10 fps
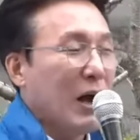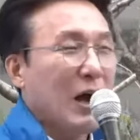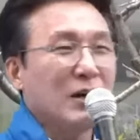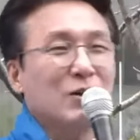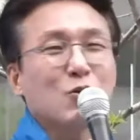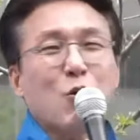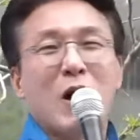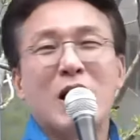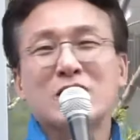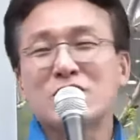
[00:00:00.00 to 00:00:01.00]
하는
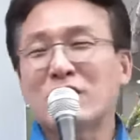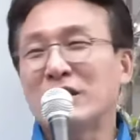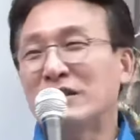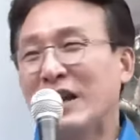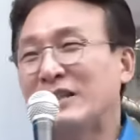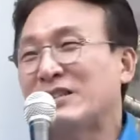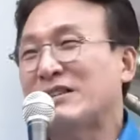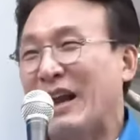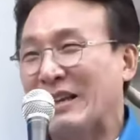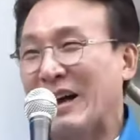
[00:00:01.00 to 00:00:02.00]
과학적인
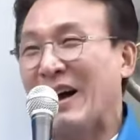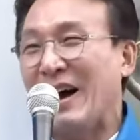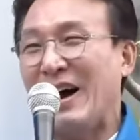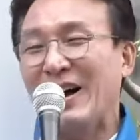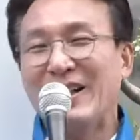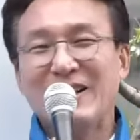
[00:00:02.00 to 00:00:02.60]
예측에다가